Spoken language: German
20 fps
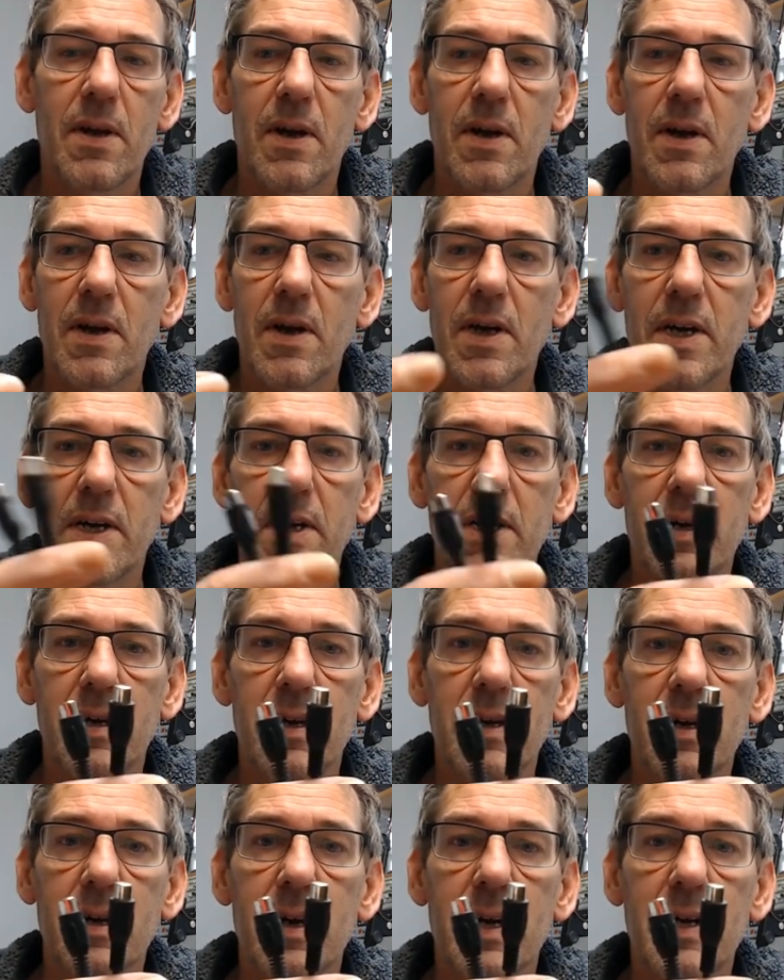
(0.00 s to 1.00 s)
eine
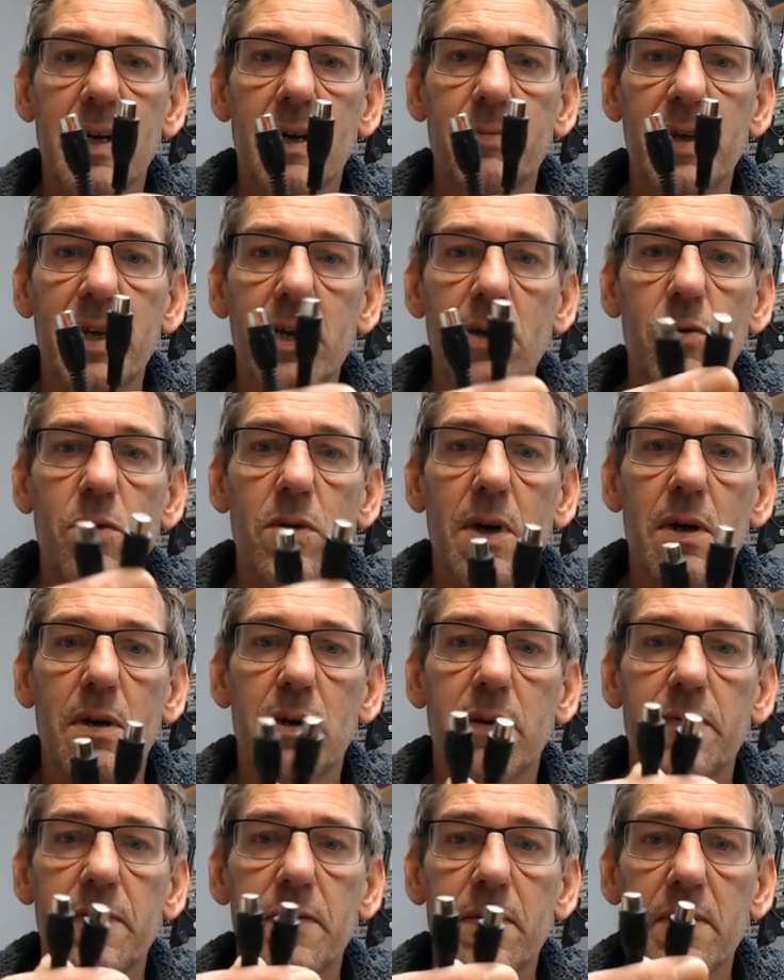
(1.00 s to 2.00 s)
Adaptierung
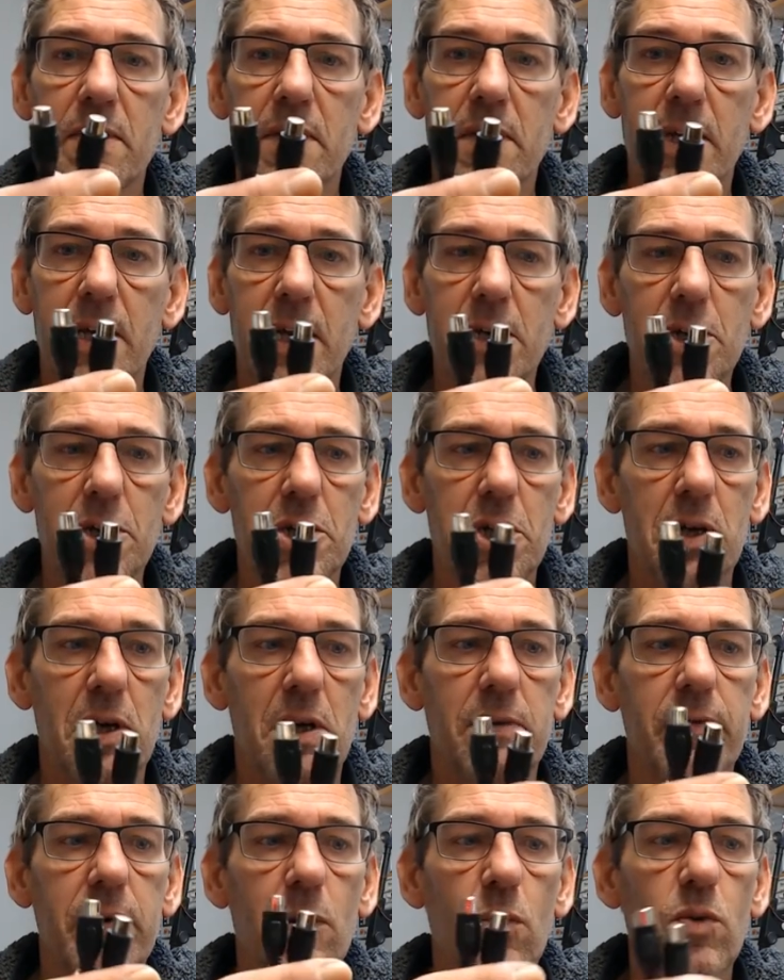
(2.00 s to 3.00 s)
auf Hinge, auf
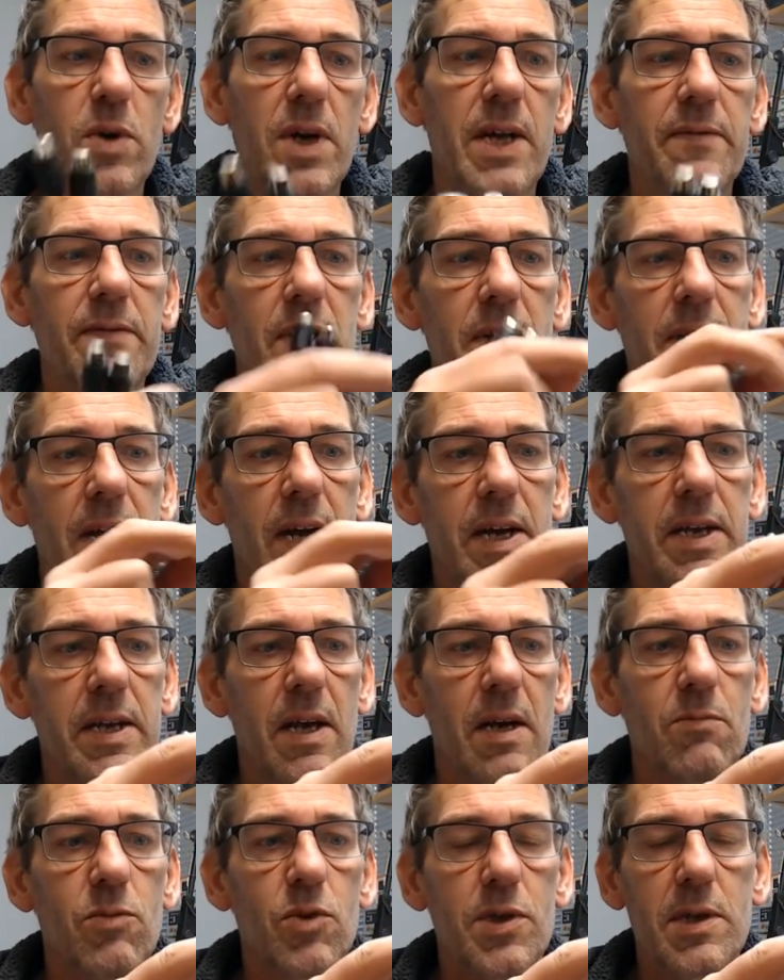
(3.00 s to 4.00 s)
Low-Level. Der Eingang
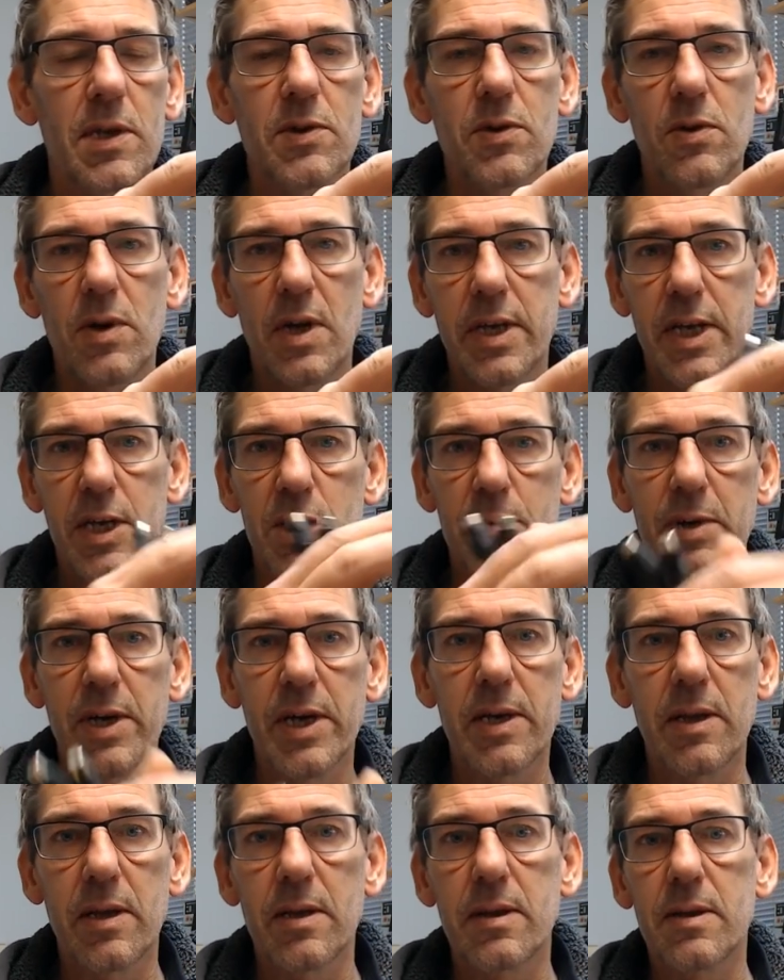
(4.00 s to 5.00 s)
muss natürlich
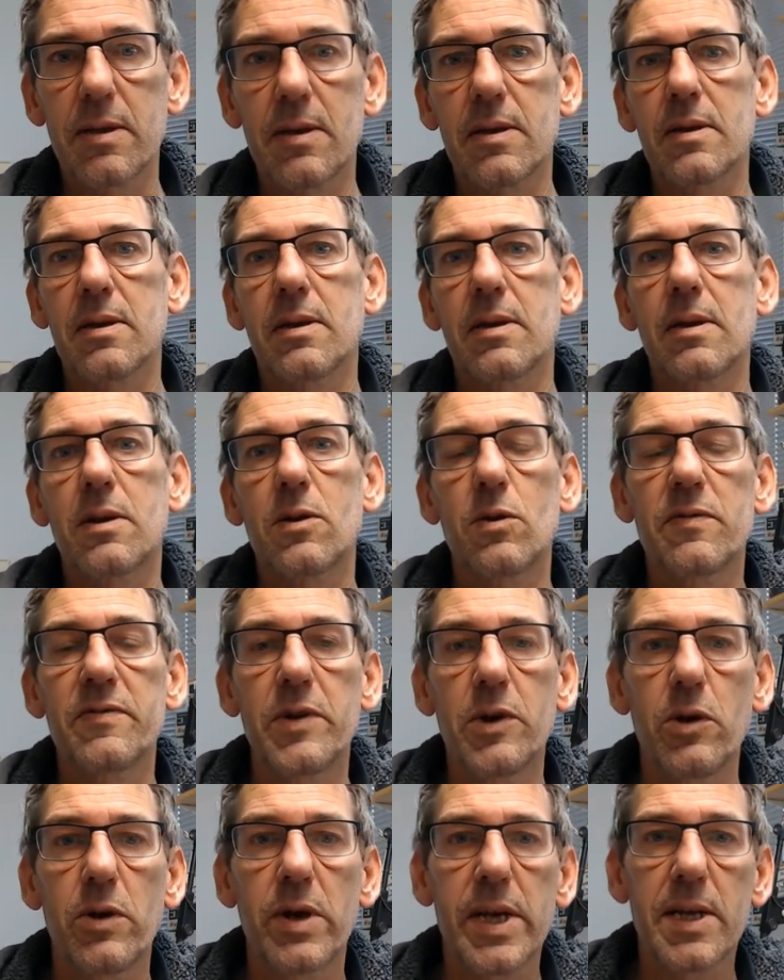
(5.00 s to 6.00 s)
entsprechend äh,
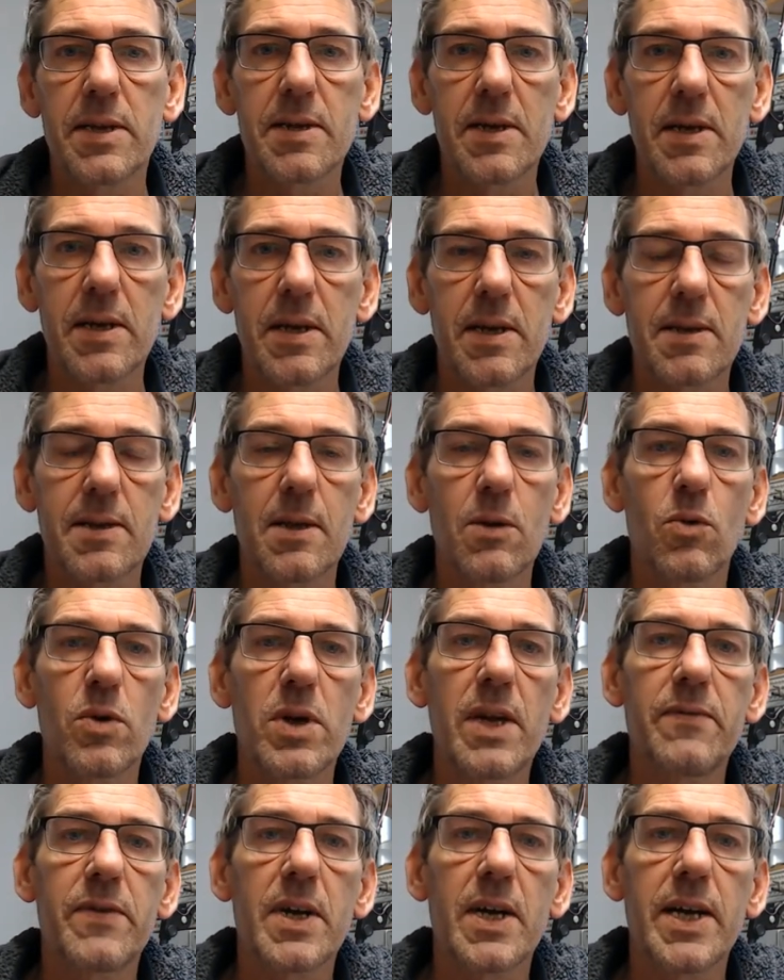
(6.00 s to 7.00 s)
konfiguriert sein als
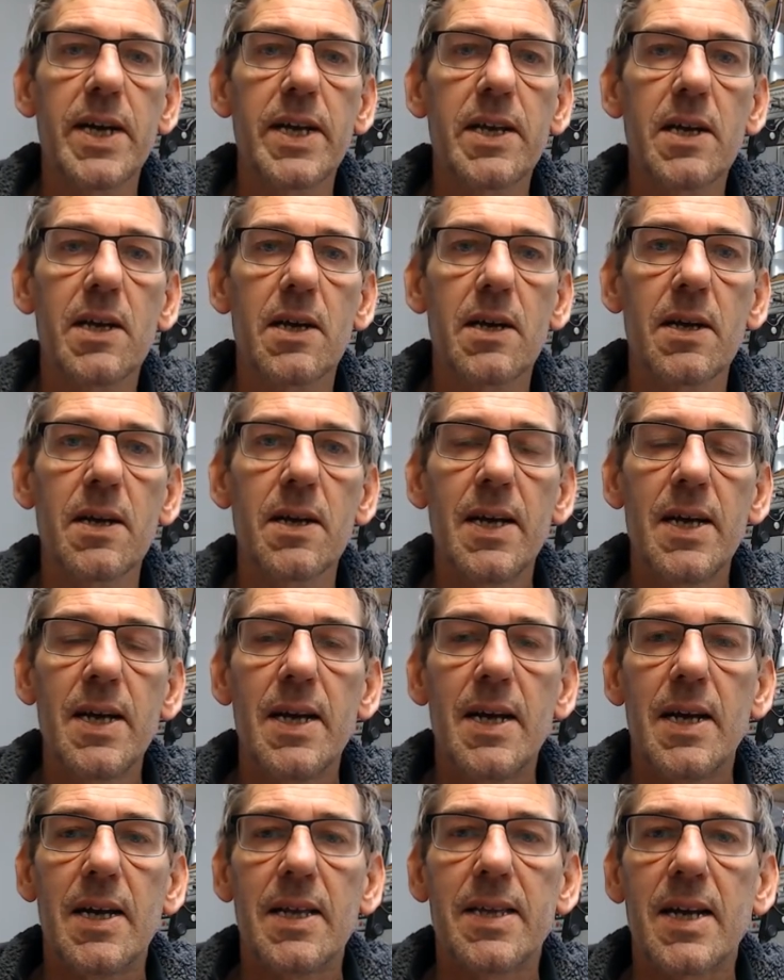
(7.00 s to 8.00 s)
Low-Level-Eingang.
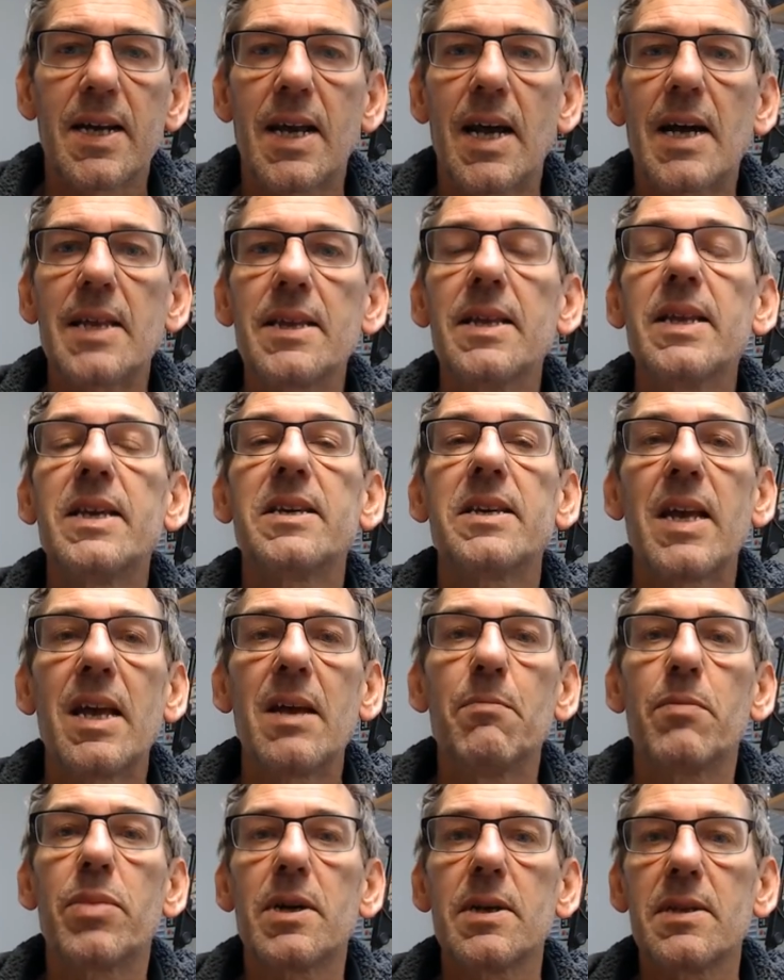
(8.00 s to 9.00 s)
Dann kann ich im
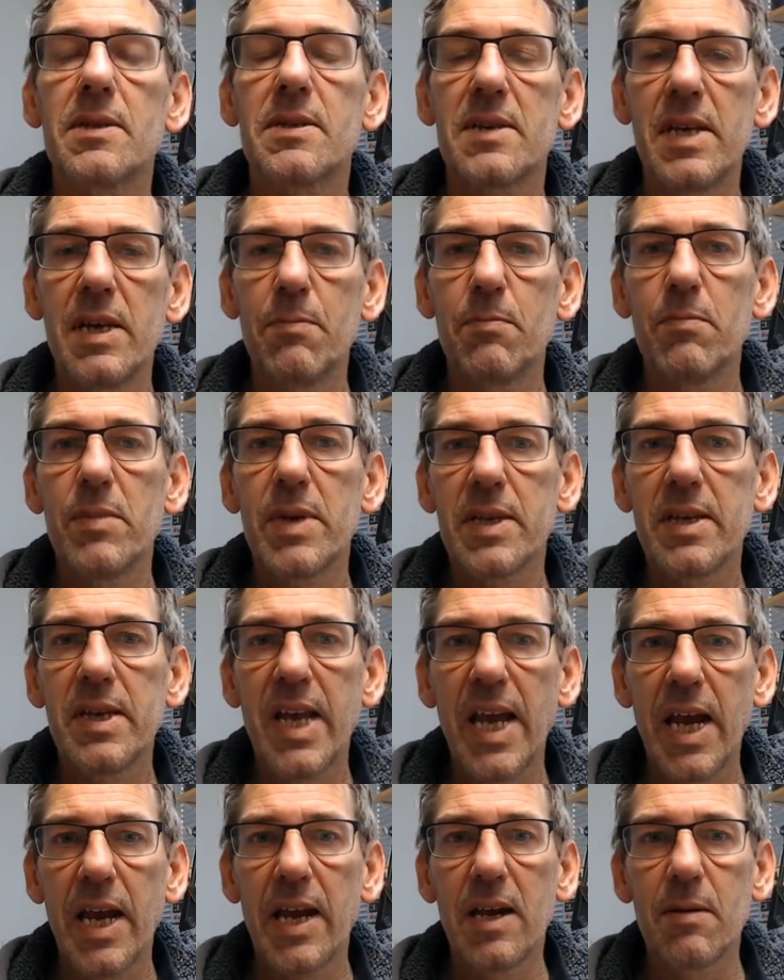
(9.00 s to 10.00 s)
Prinzip mit
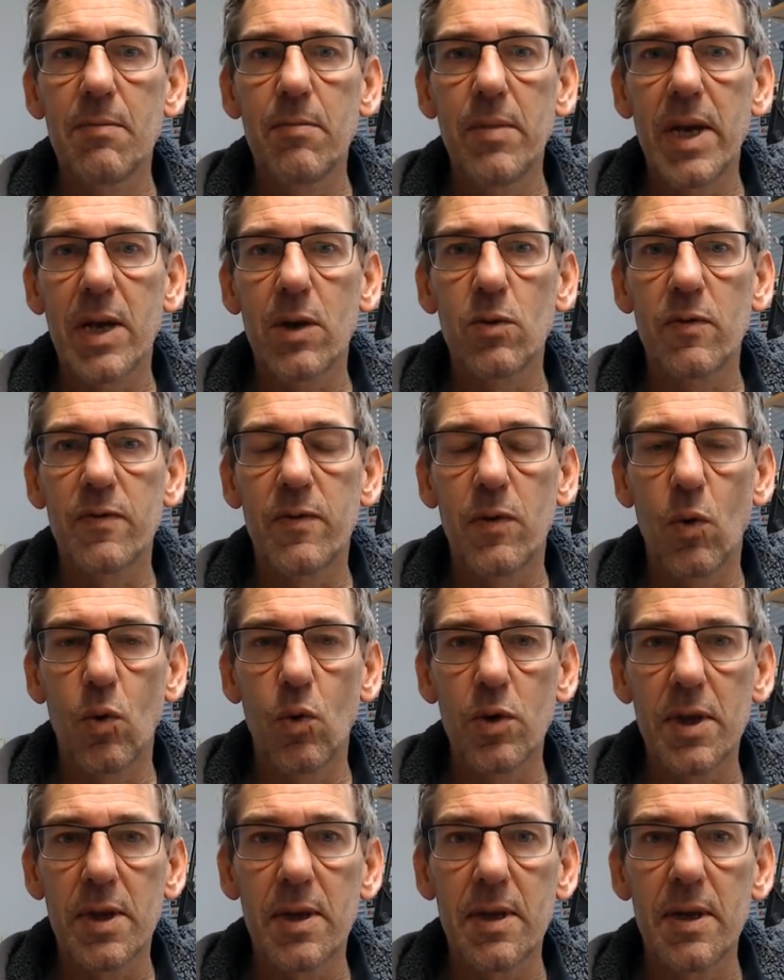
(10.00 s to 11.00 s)
jedem
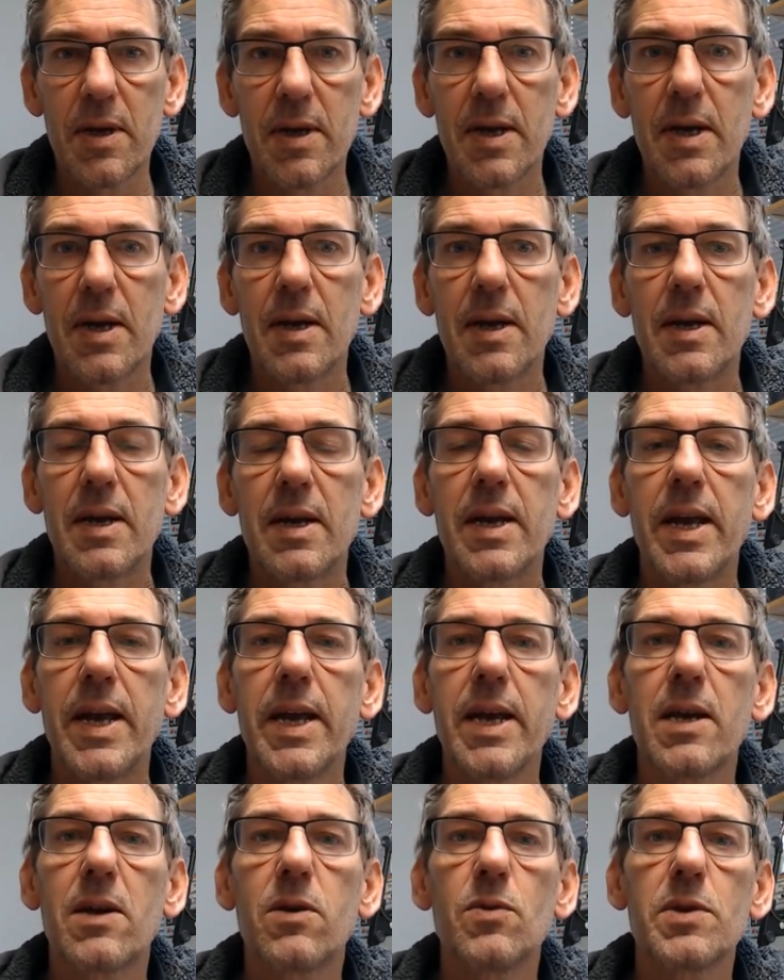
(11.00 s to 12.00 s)
Mikrofon
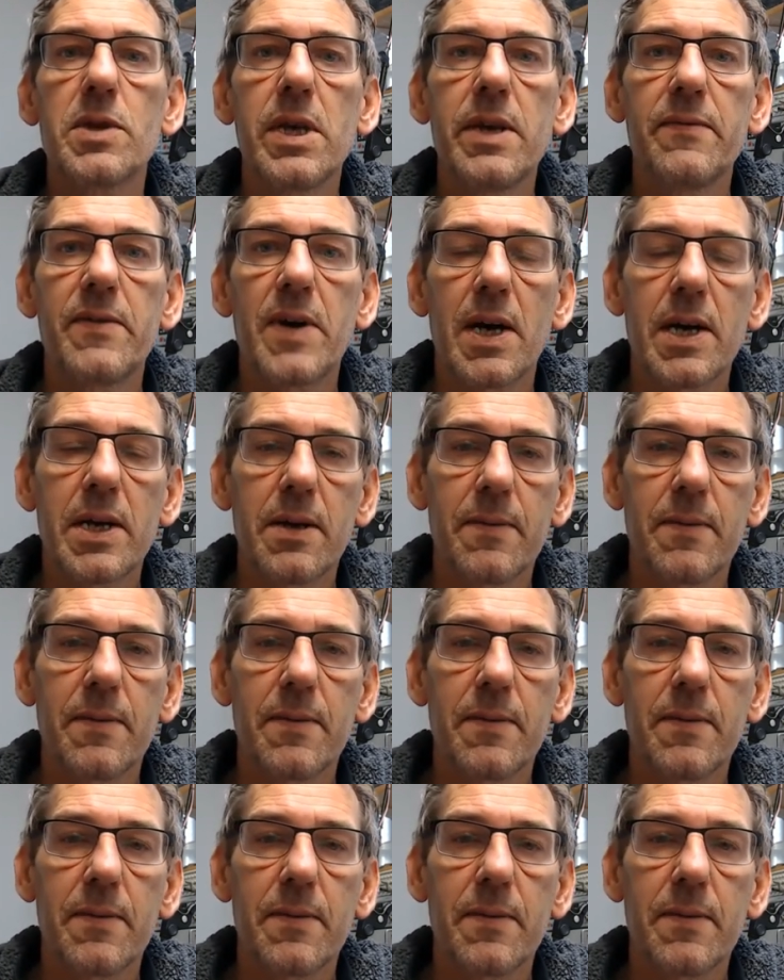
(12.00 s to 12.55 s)
inklusive einem